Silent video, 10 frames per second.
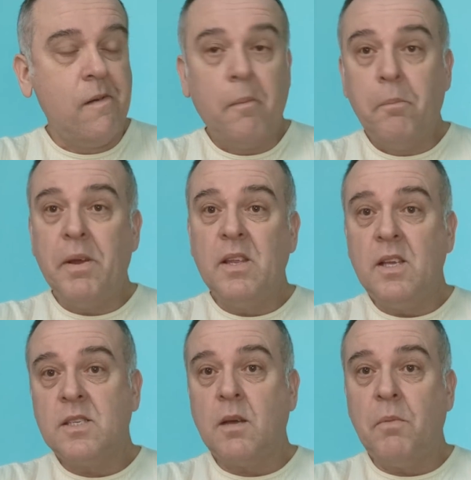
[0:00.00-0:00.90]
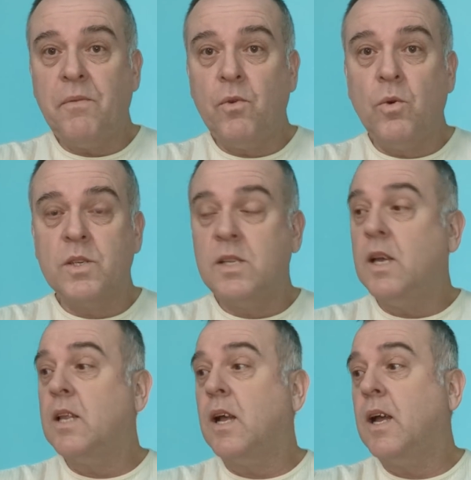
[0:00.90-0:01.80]

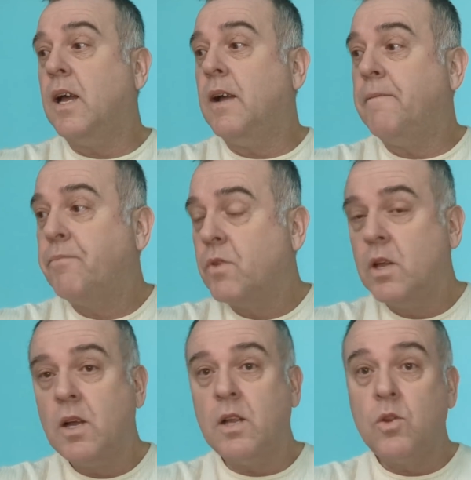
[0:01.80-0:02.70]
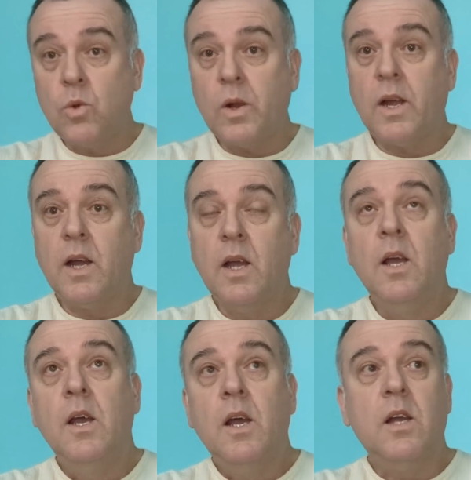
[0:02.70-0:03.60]
бандитско-мафиозная такая контора,
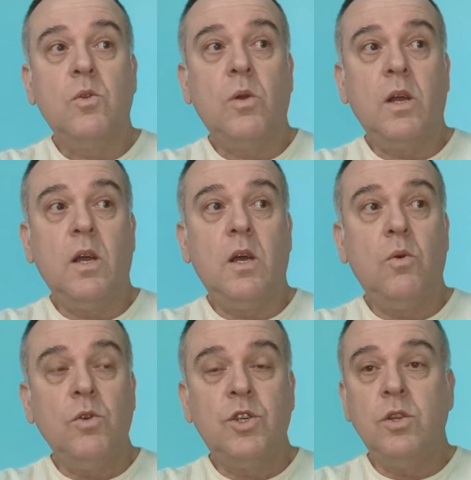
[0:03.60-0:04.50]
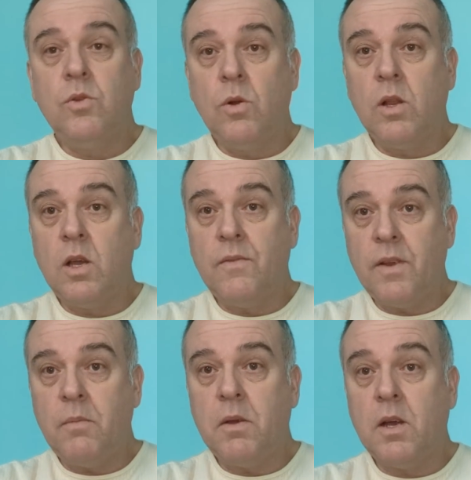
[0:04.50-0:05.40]
которая очень долгое
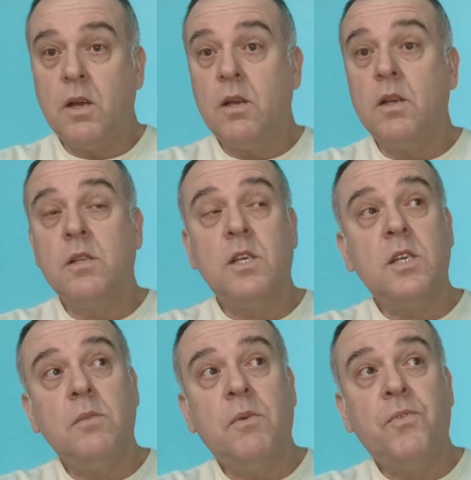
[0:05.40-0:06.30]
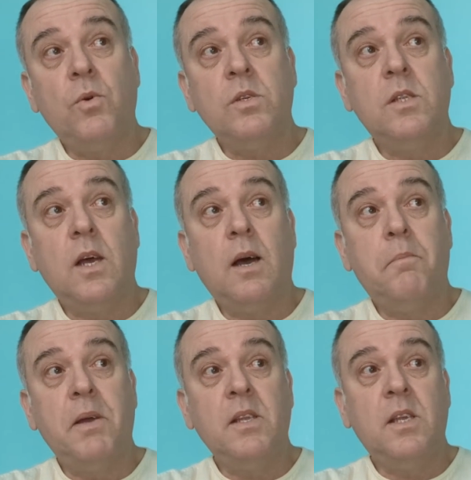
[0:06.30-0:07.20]
время, э, даже не мафиозная, а
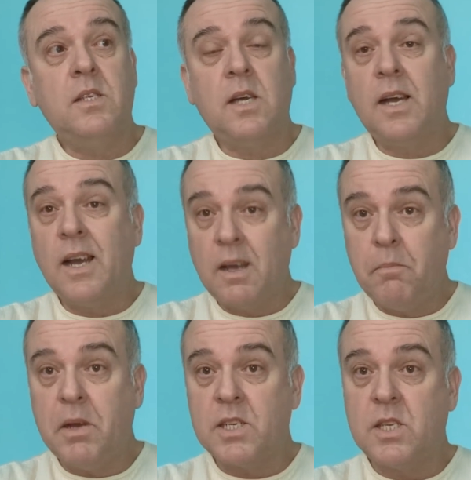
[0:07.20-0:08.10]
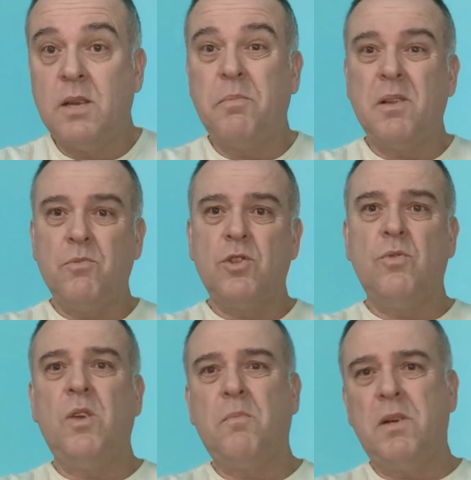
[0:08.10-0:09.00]
бандитско-КГБшная, потому что
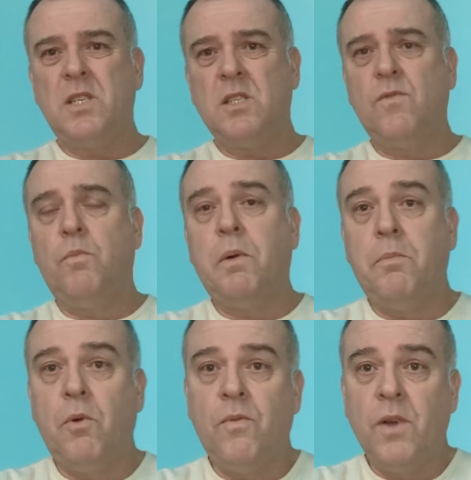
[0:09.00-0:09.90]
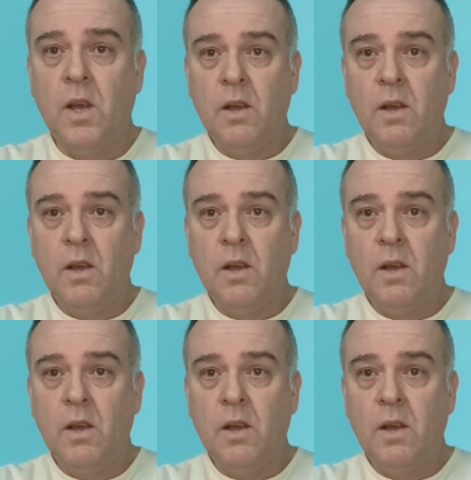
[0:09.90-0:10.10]
у них большинство попов,